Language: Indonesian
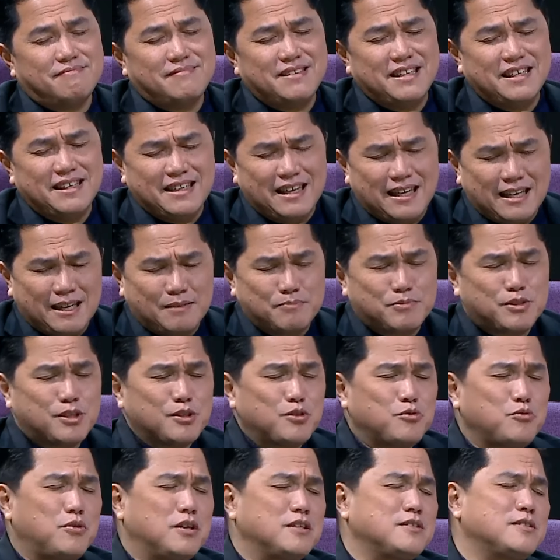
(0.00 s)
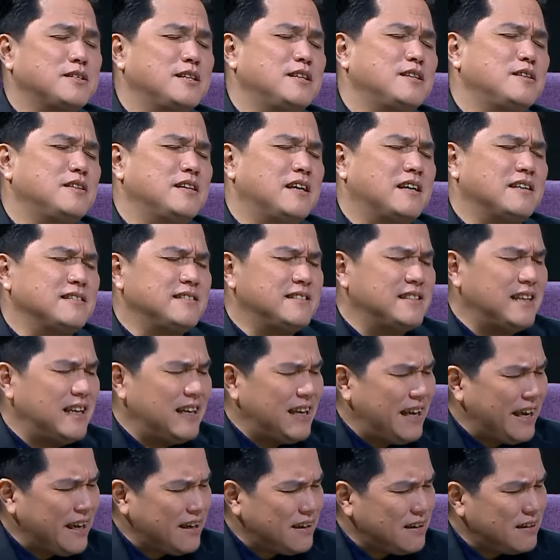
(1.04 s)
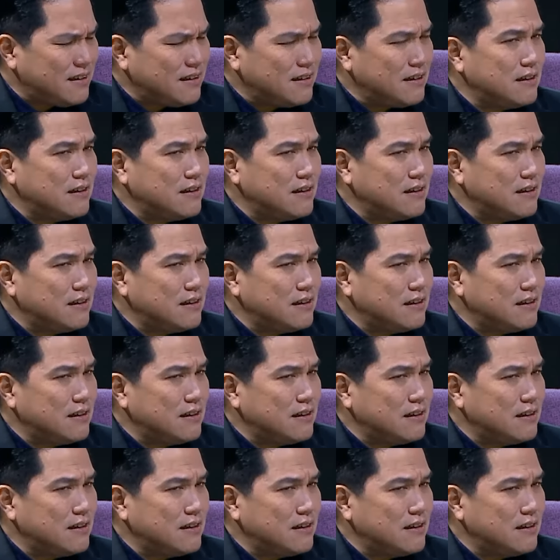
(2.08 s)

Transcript: di dalam situasi yang jelek,